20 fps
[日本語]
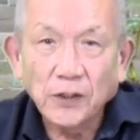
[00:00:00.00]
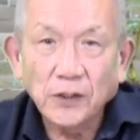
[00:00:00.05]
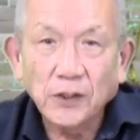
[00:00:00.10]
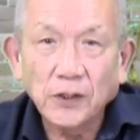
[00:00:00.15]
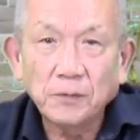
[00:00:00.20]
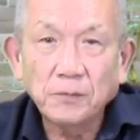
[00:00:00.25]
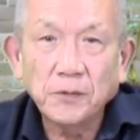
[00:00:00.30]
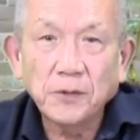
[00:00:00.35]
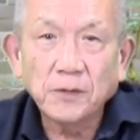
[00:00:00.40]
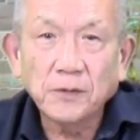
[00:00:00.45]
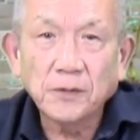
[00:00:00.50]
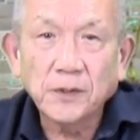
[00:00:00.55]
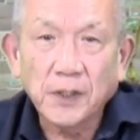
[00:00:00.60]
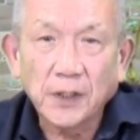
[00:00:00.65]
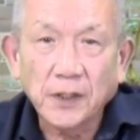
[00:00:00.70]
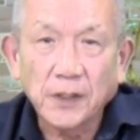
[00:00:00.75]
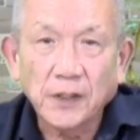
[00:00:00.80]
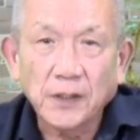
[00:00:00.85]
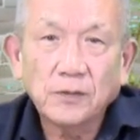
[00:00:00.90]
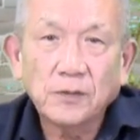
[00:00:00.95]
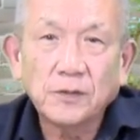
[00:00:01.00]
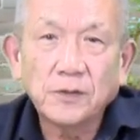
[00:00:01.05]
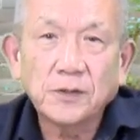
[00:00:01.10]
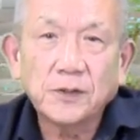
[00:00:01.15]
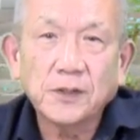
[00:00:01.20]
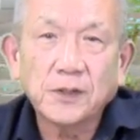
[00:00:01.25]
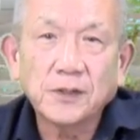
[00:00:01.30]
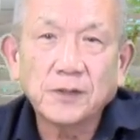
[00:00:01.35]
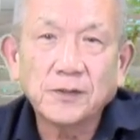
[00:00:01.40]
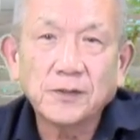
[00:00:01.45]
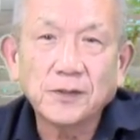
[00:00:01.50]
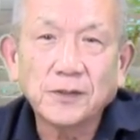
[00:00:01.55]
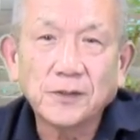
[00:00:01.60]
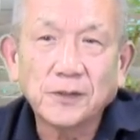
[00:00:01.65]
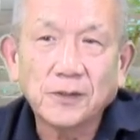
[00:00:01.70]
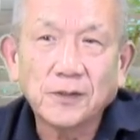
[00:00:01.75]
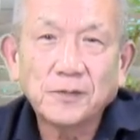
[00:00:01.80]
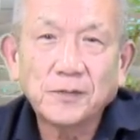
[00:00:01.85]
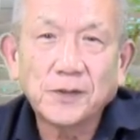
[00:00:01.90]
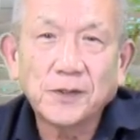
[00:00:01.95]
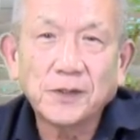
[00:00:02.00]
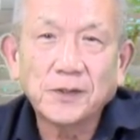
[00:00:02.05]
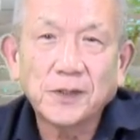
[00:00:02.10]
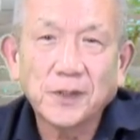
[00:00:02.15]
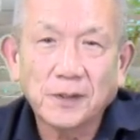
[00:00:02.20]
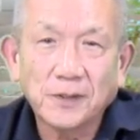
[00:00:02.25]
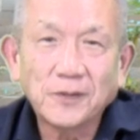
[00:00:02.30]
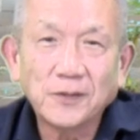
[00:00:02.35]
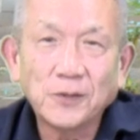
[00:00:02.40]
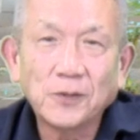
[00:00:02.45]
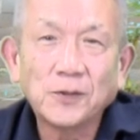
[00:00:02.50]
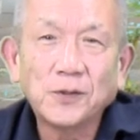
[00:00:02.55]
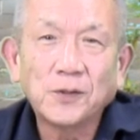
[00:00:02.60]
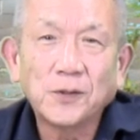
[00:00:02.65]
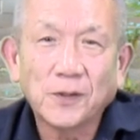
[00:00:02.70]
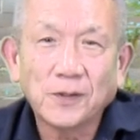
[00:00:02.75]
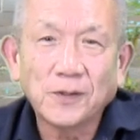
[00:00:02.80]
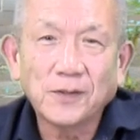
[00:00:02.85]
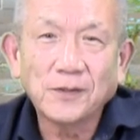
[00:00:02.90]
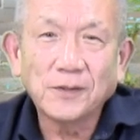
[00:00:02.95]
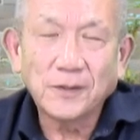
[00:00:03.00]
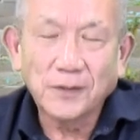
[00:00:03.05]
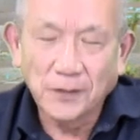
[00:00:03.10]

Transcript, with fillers: 意味のないコンサル風のプレゼン用語